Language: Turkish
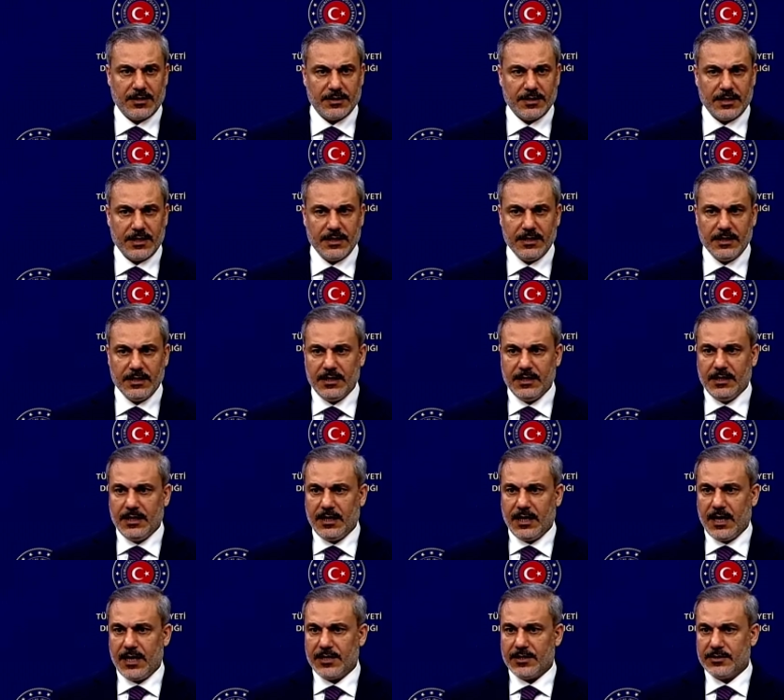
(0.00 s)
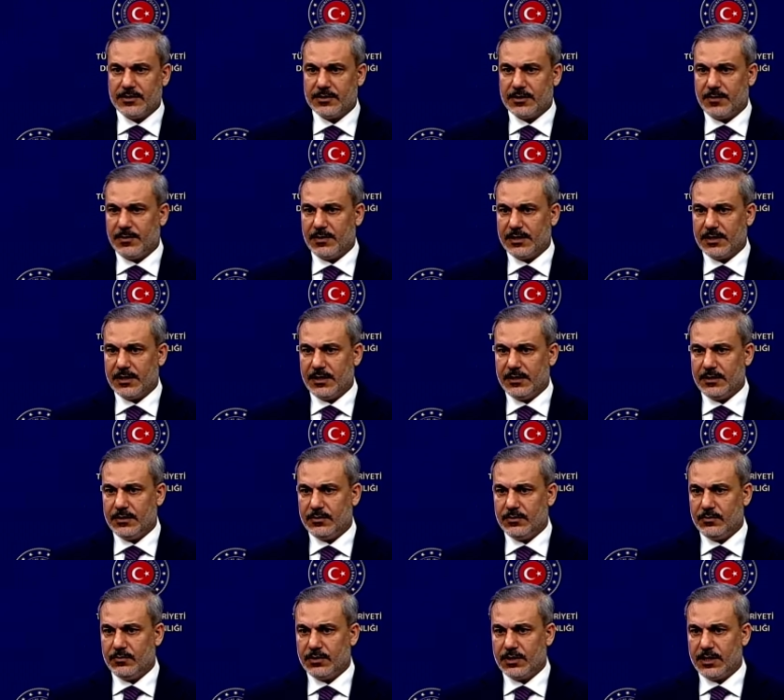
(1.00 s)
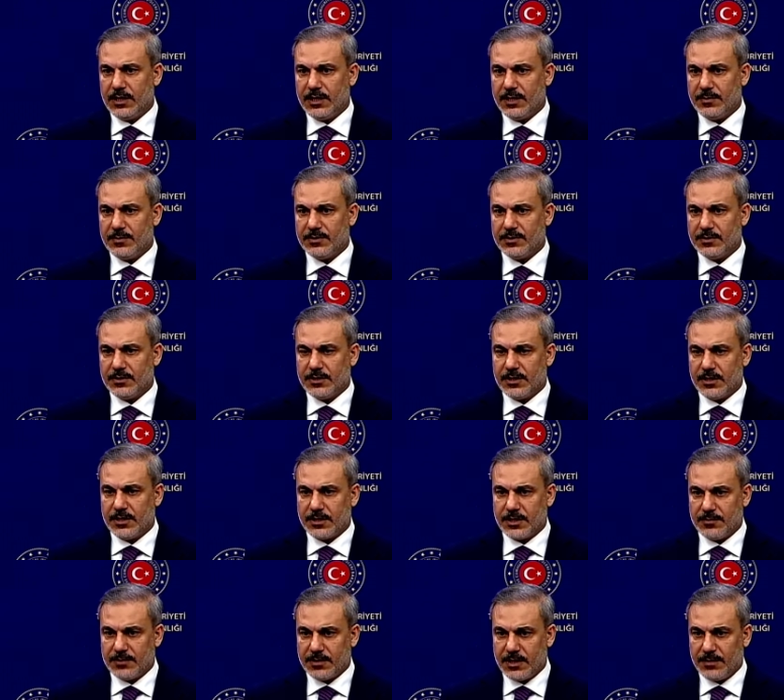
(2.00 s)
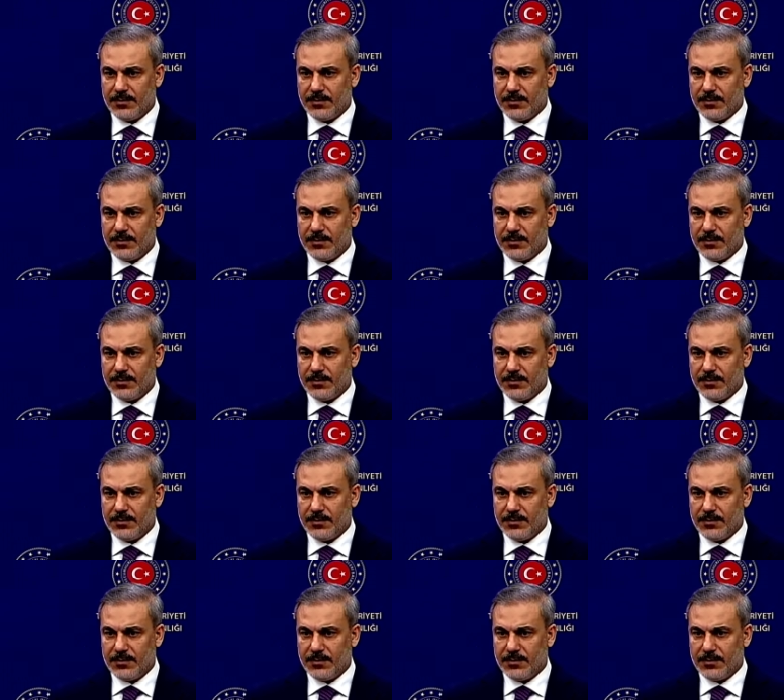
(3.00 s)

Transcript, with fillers: değil, aynı zamanda ülkelerimiz için yaşamsal